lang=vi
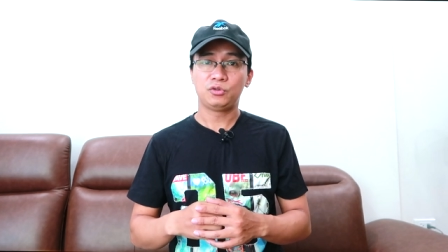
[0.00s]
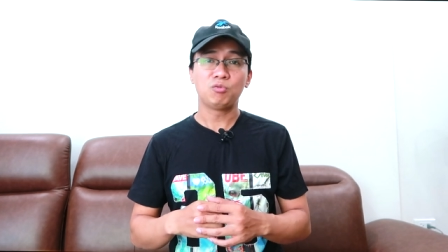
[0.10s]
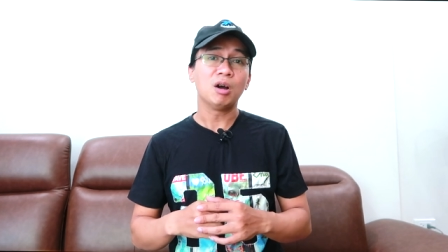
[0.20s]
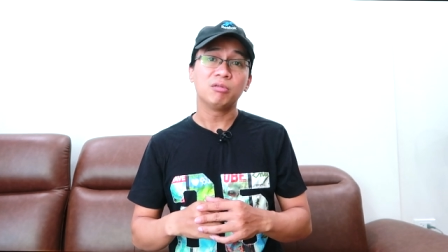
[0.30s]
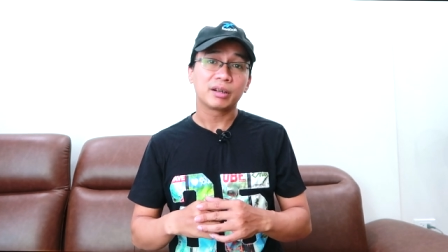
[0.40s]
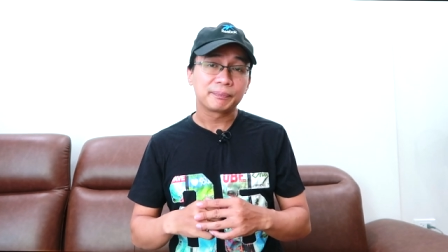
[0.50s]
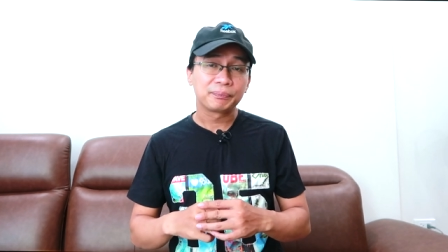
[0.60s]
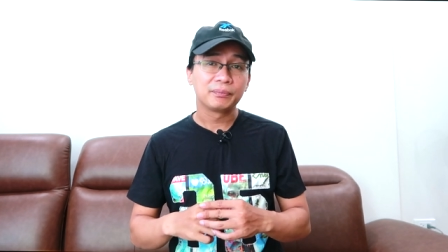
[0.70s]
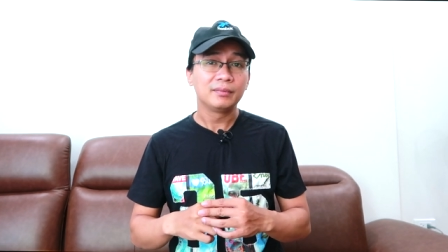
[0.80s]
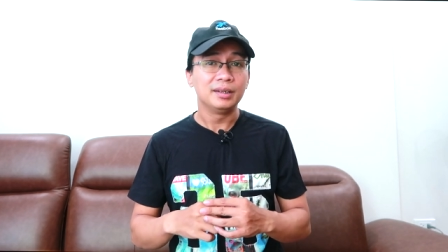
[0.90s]
trung đông ấy
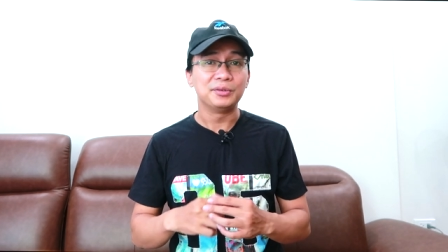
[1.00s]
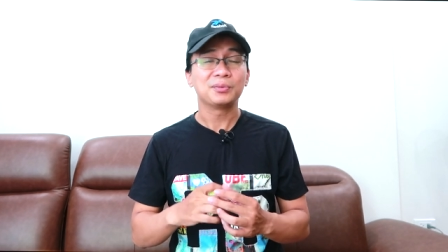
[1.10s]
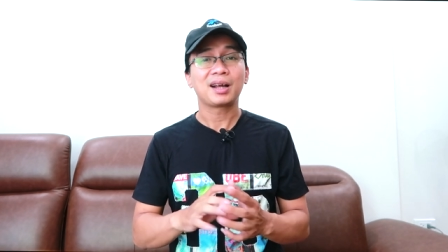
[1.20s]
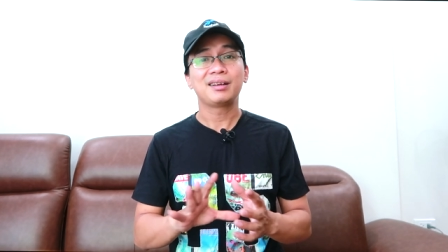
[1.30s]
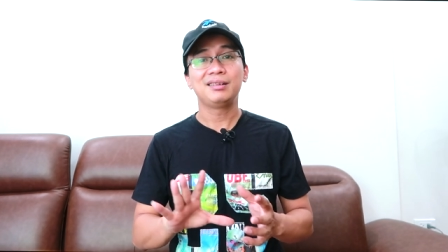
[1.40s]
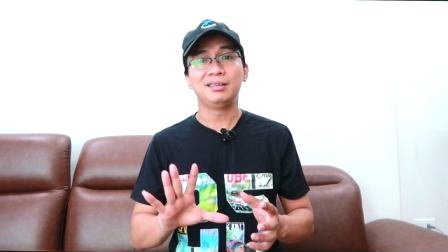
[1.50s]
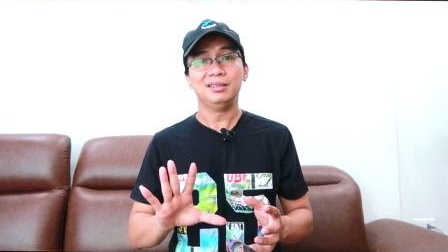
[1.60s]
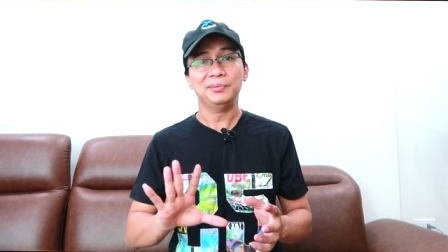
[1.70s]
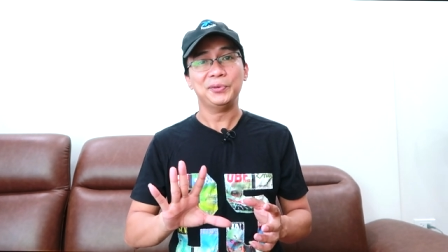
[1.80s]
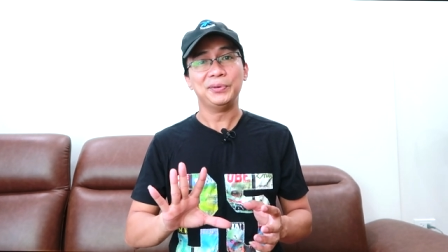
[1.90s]
thì chúng ta nên
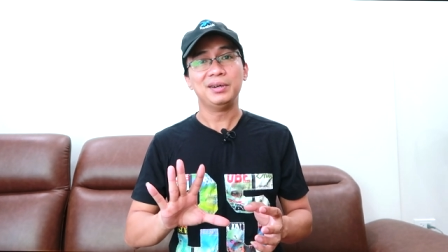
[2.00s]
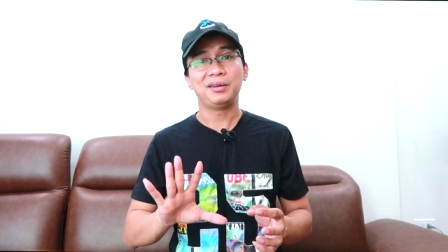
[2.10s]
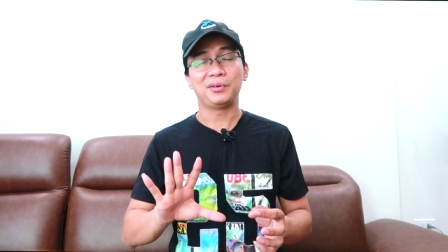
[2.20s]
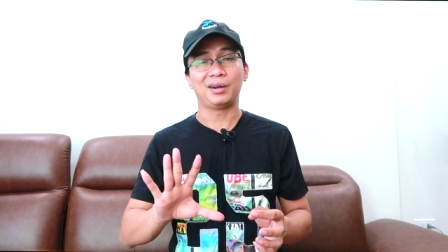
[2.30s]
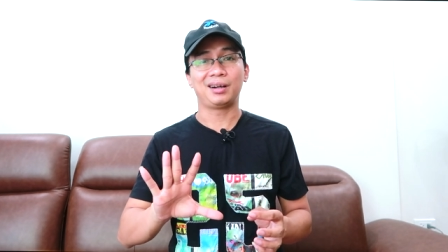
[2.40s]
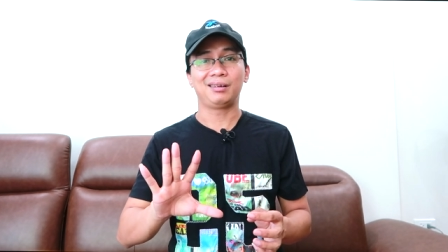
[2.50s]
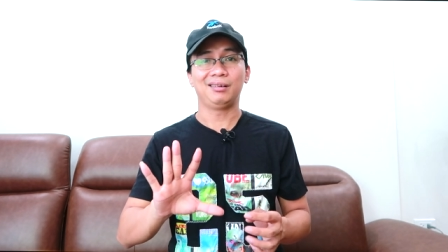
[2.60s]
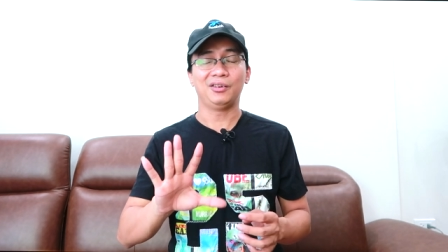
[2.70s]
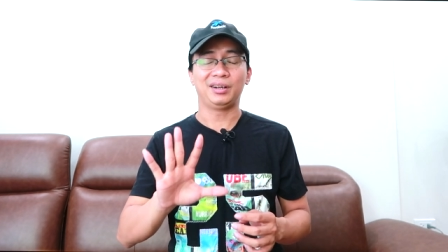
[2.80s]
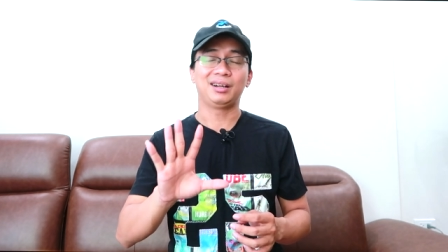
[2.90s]
thử mùi hương của các
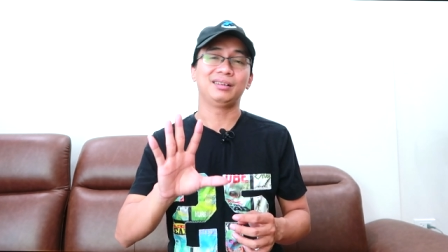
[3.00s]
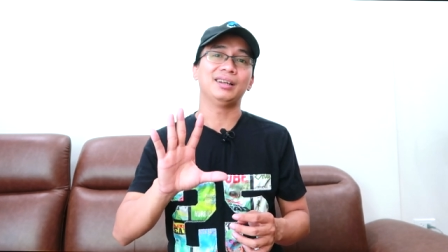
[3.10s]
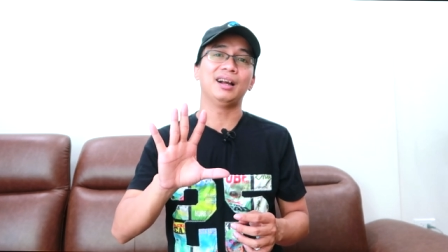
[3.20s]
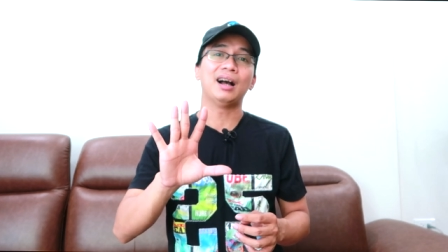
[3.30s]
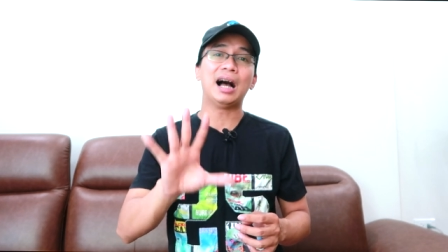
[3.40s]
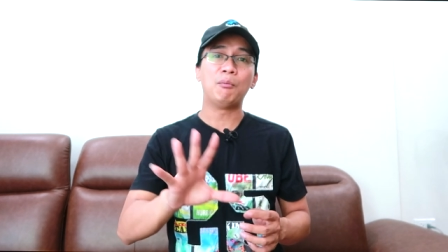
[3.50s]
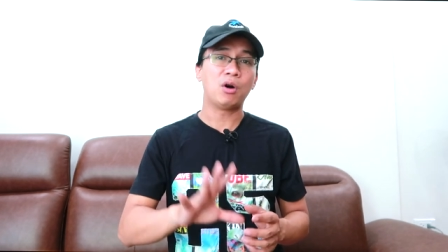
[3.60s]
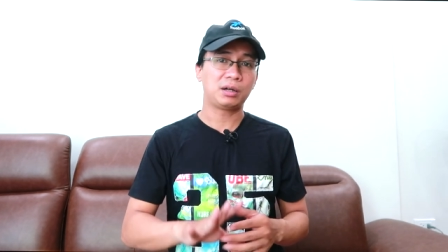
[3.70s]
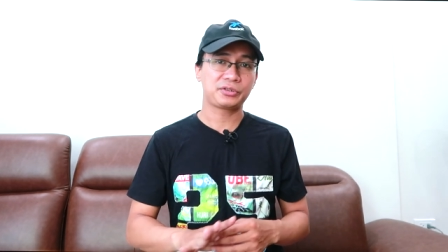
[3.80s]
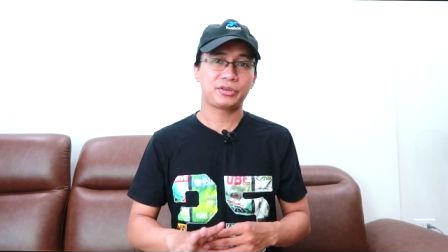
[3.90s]
của các nhà
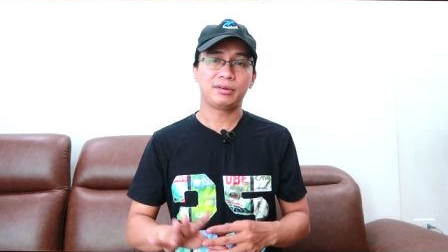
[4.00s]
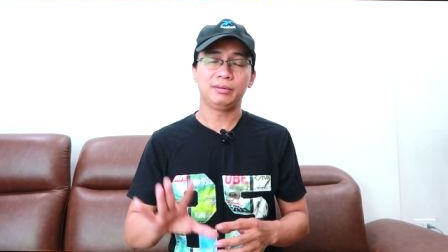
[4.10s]
amort à,